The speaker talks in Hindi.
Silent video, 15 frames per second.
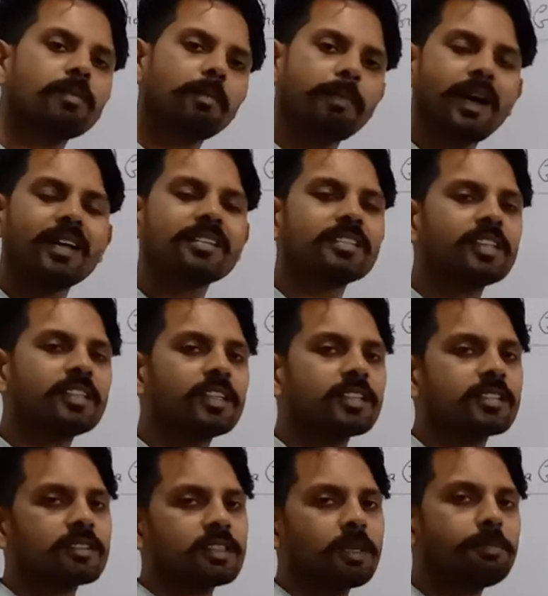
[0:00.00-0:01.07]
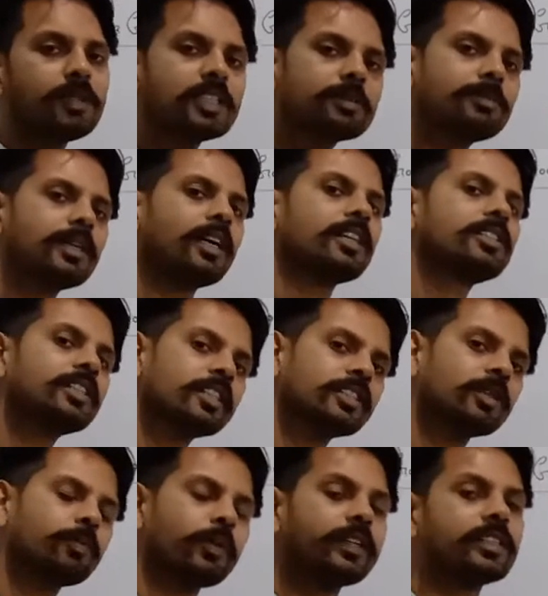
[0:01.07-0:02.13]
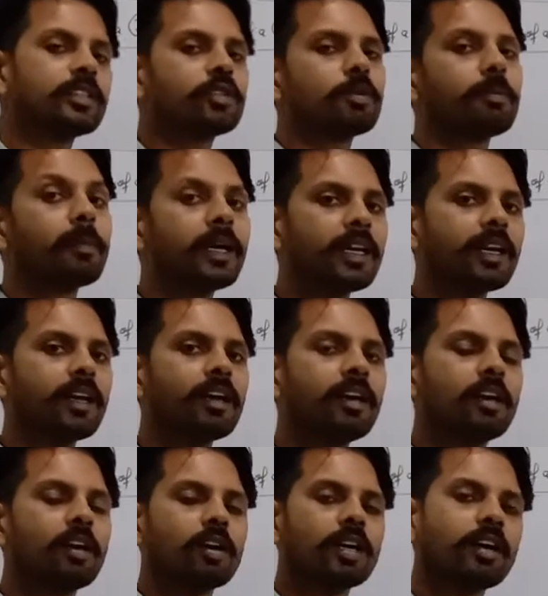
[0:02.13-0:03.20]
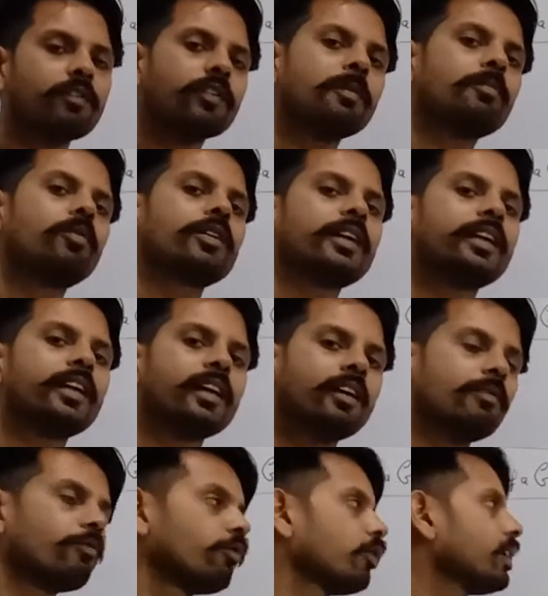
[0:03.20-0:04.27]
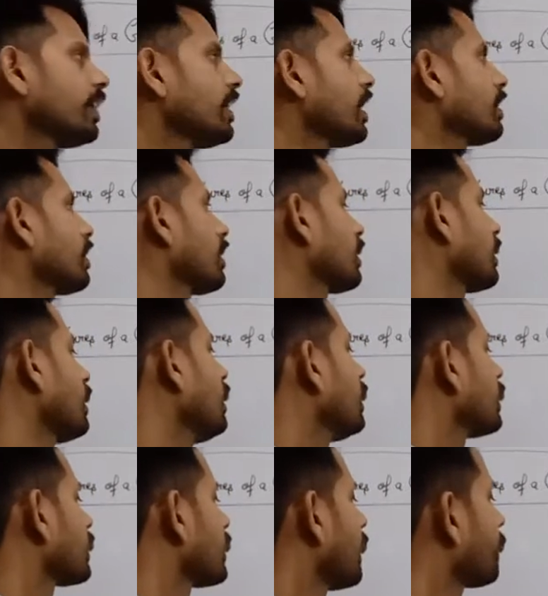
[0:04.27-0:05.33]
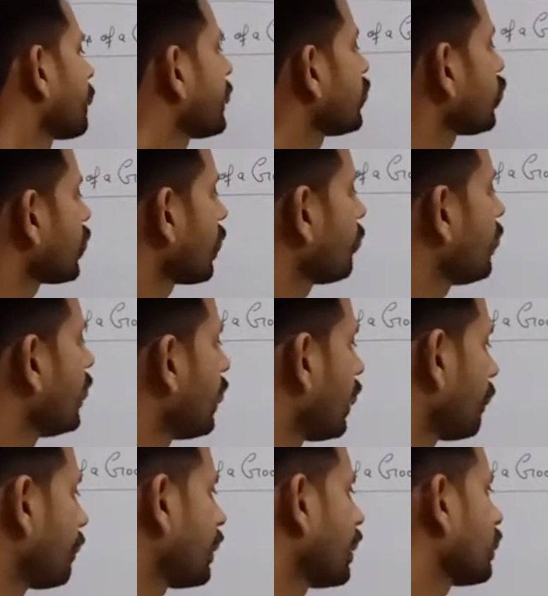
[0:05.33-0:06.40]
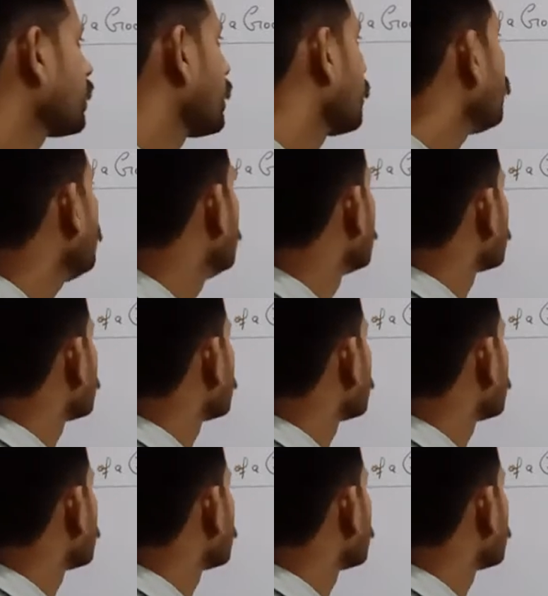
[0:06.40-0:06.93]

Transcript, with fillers: पाँच से दस के बीच में अच्छे अच्छे पॉइंट्स हैं जो मेन हैं काफ़ी इंपॉर्टेंट हैं वो ही याद रखें कि आपकी जो टेबल आप बनाते हो